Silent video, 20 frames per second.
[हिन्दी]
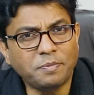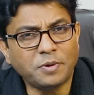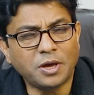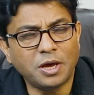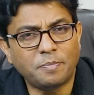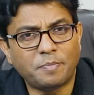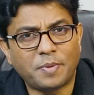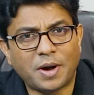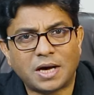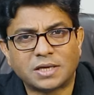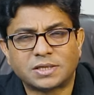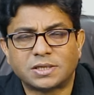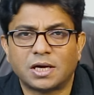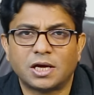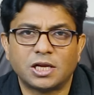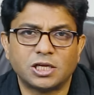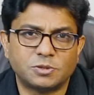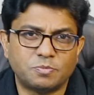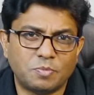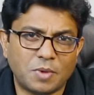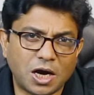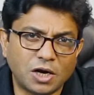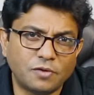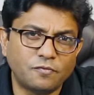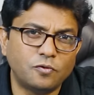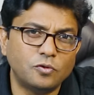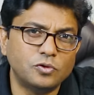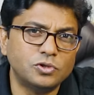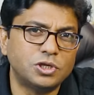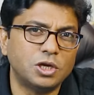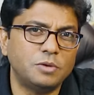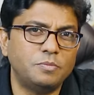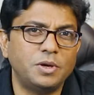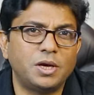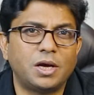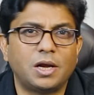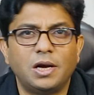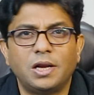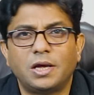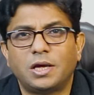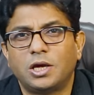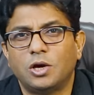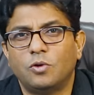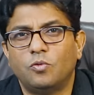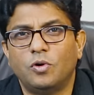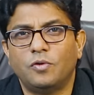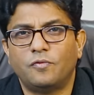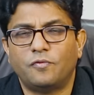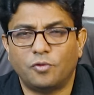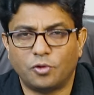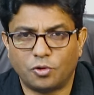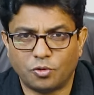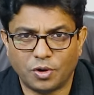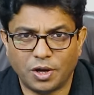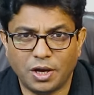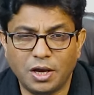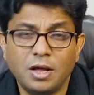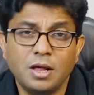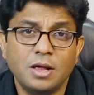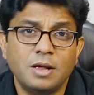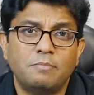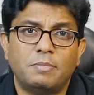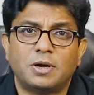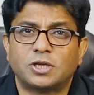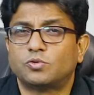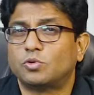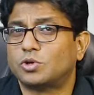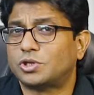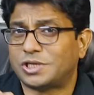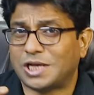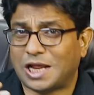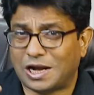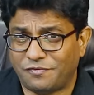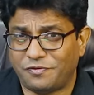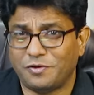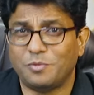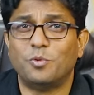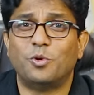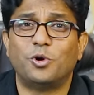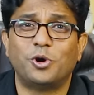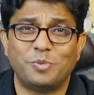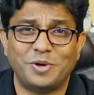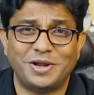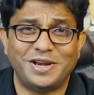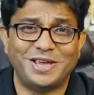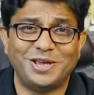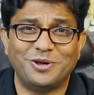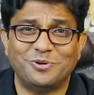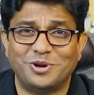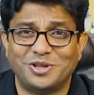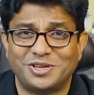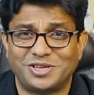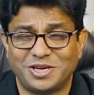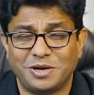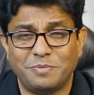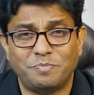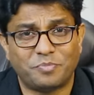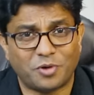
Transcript: आपके पास अगर स्मार्टफोन से भी क्लिक किए हुए फोटो हैं बस वो सेल्फी मोड में नहीं होने चाहिए